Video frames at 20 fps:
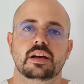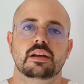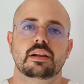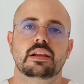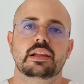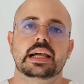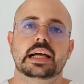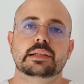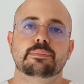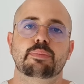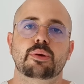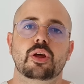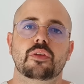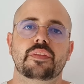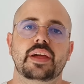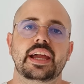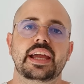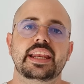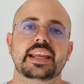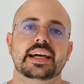Las
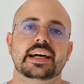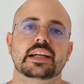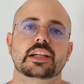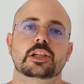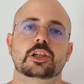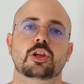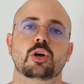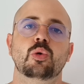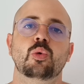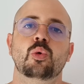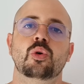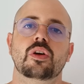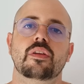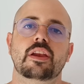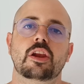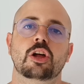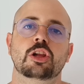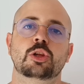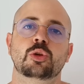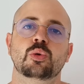proteínas son uno de
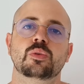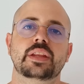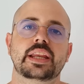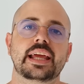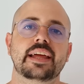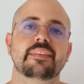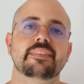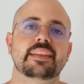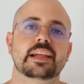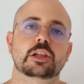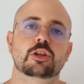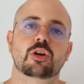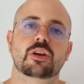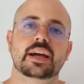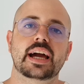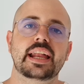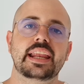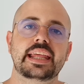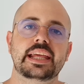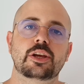los nutrientes
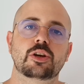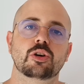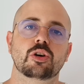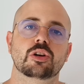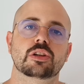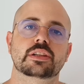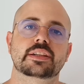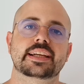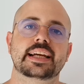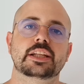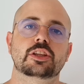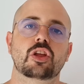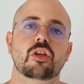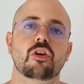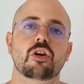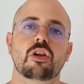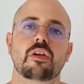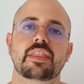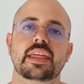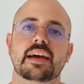orgánicos que
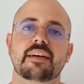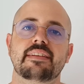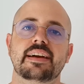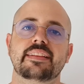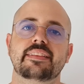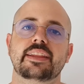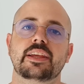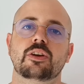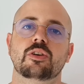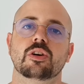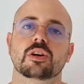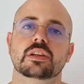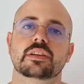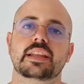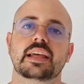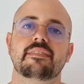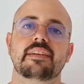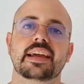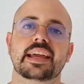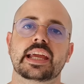todos los diabéticos
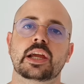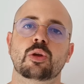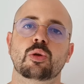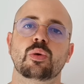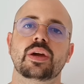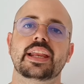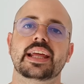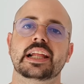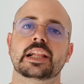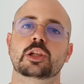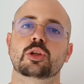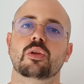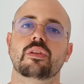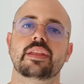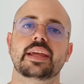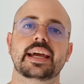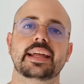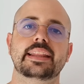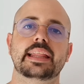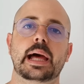deben incluir en su
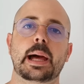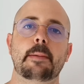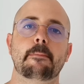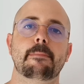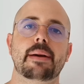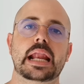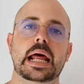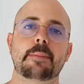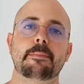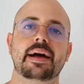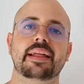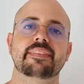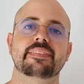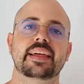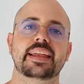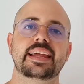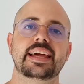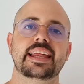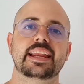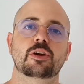dieta para
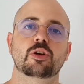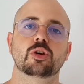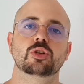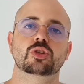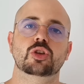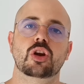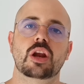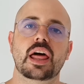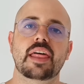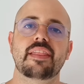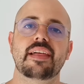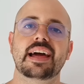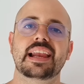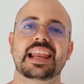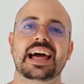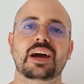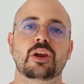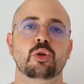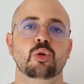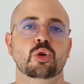mantener controlada
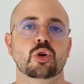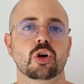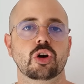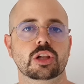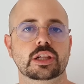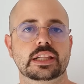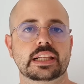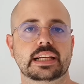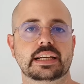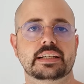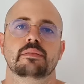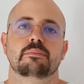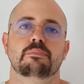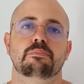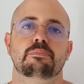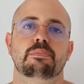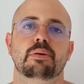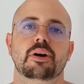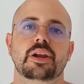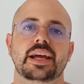la glucosa.
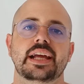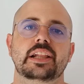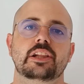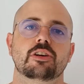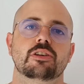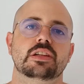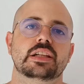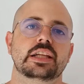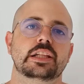Por eso, si